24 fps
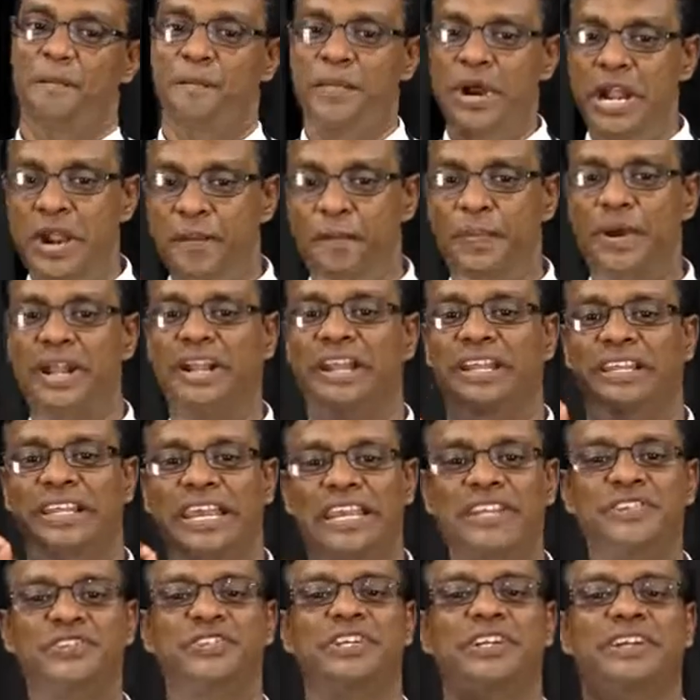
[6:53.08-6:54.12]
மீட்பர்
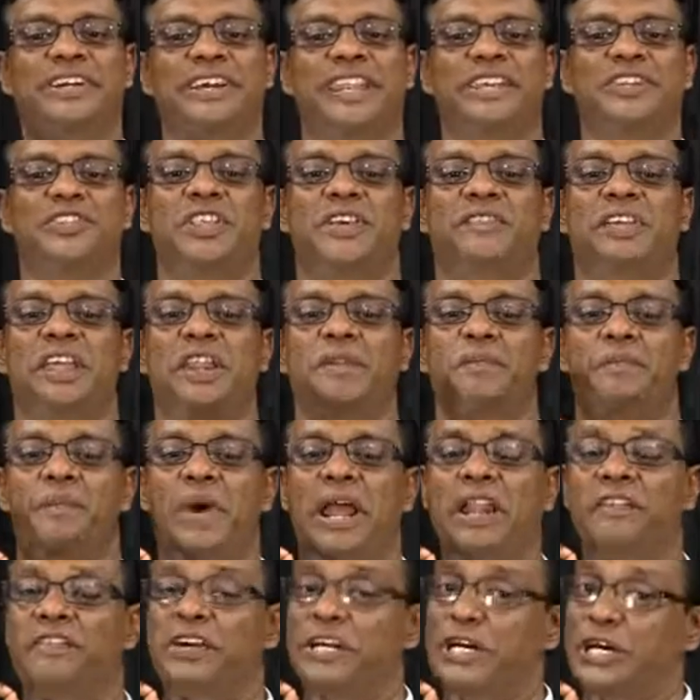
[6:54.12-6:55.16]
இயேசு கிறிஸ்துவின்
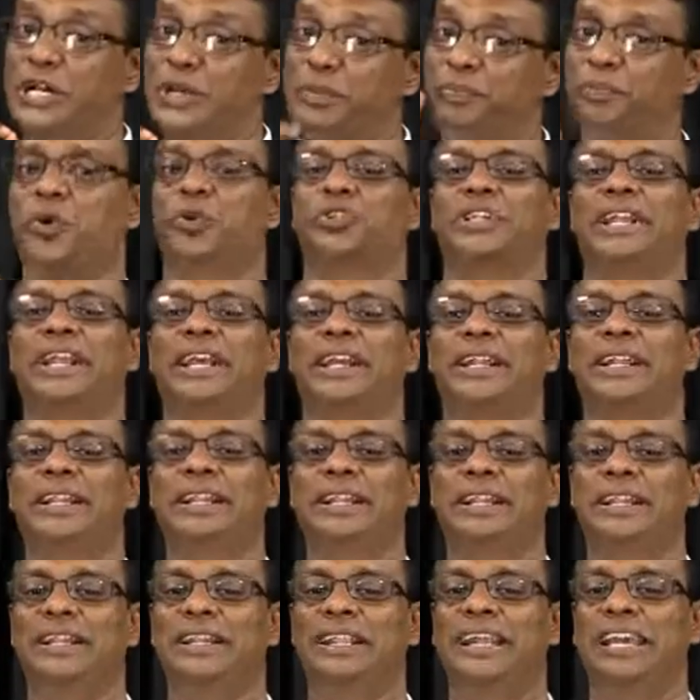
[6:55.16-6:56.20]
பல்வேறு போதனைகள்
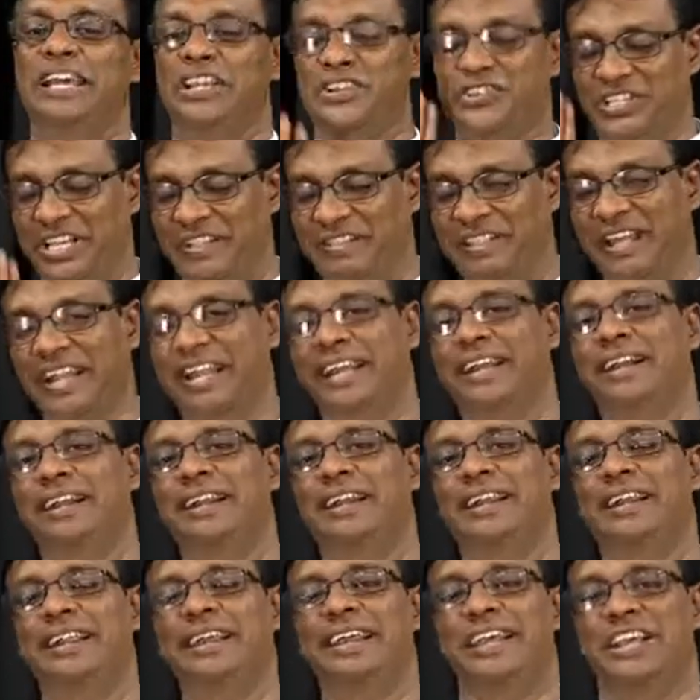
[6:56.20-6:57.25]

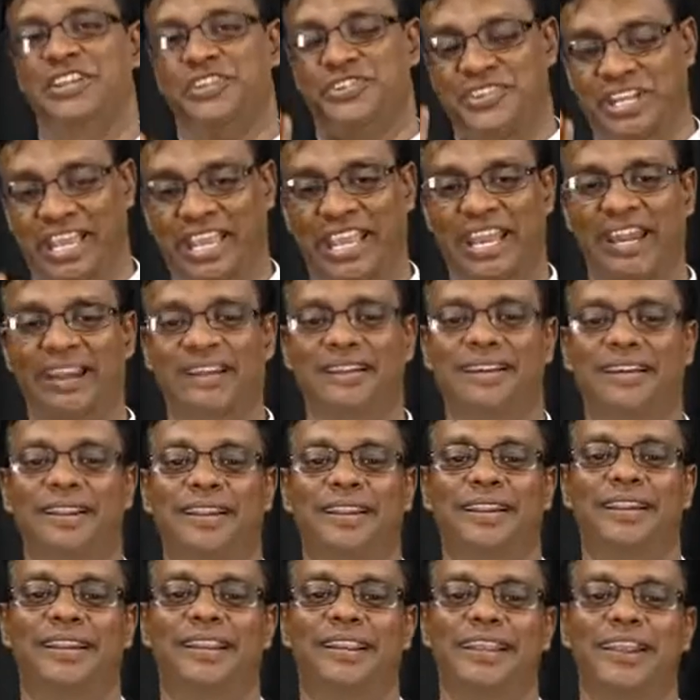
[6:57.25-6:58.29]
சிந்தனைகள்
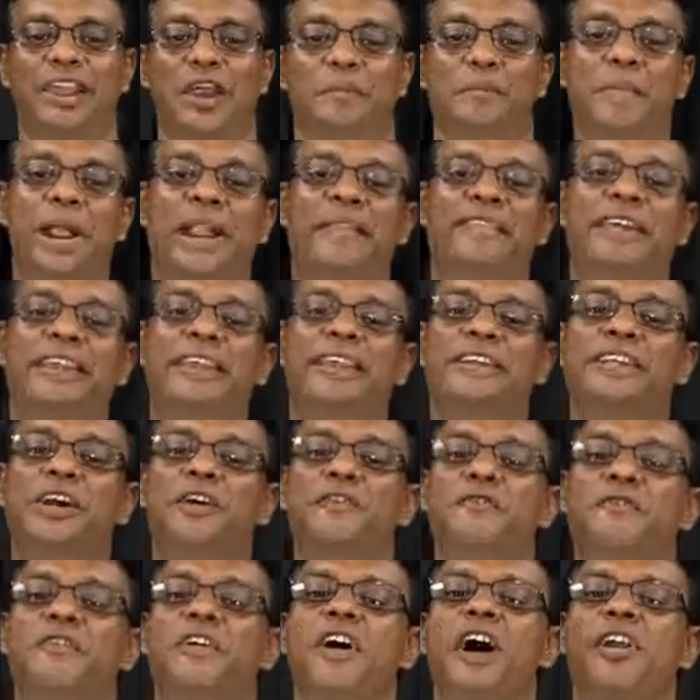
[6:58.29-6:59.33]
செயல்கள் மனிதருக்கு
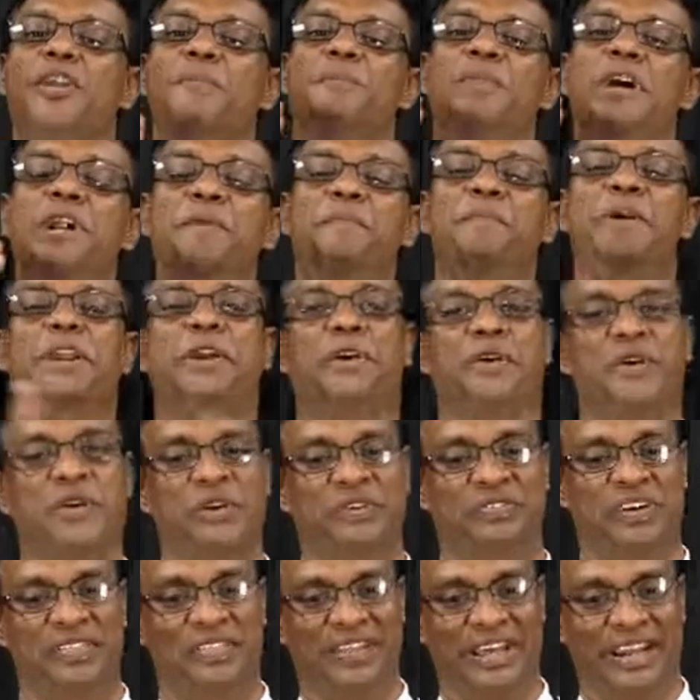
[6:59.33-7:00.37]
எவ்வாறு மீட்பை
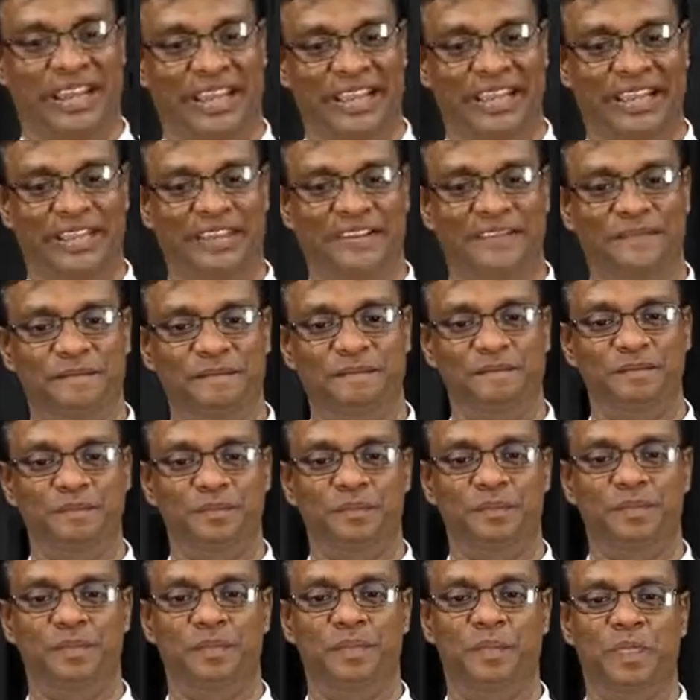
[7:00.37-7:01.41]
கொண்டு வந்தன
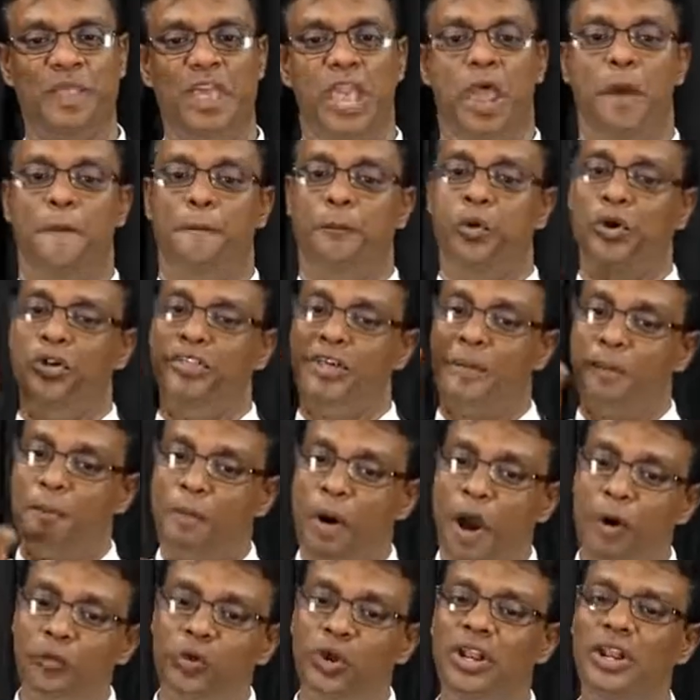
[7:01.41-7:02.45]
புனித
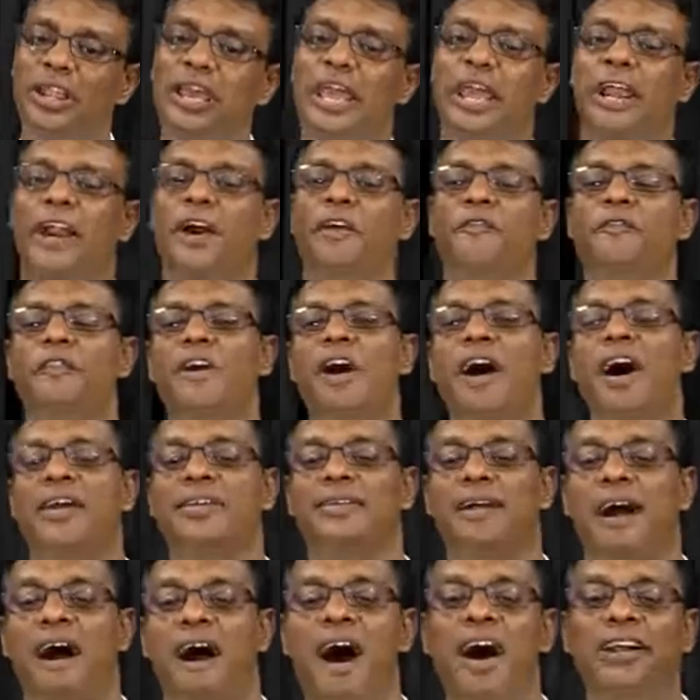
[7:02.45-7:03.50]
பவுல்
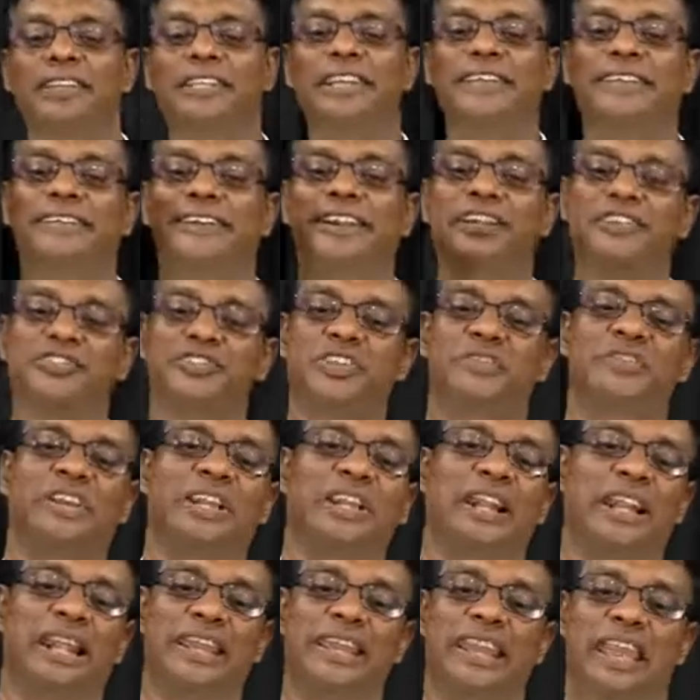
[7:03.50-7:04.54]
எவ்வாறு ஆதி
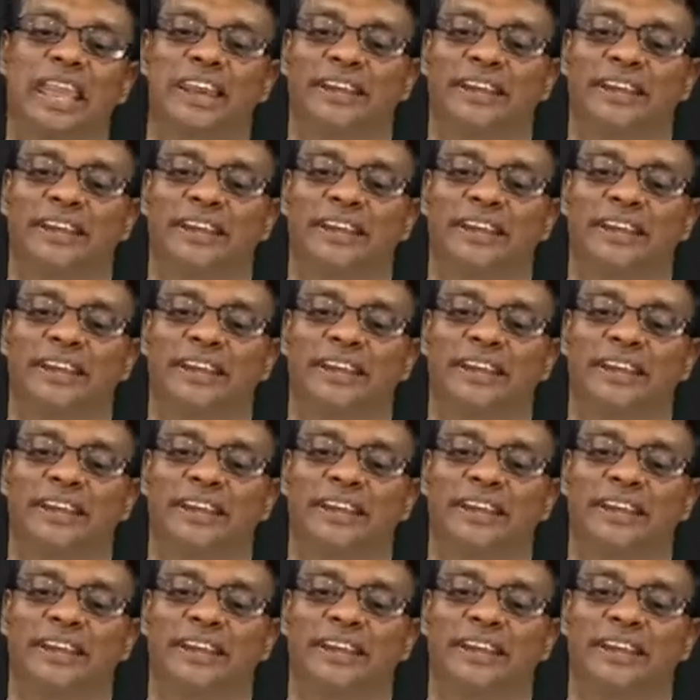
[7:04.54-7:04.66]
கிறிஸ்தவர்களை